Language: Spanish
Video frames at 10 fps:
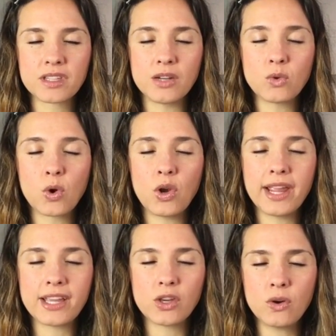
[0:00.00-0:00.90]
en un
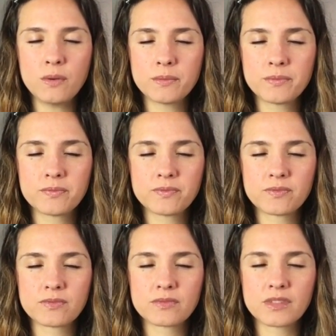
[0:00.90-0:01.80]
colegio,
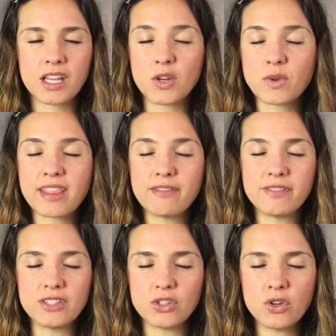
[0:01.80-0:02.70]
en un
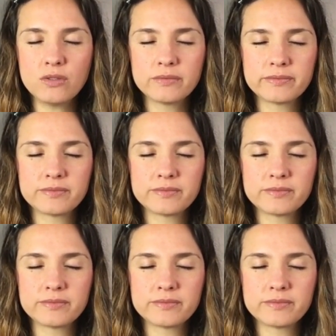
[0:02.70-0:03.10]
edificio,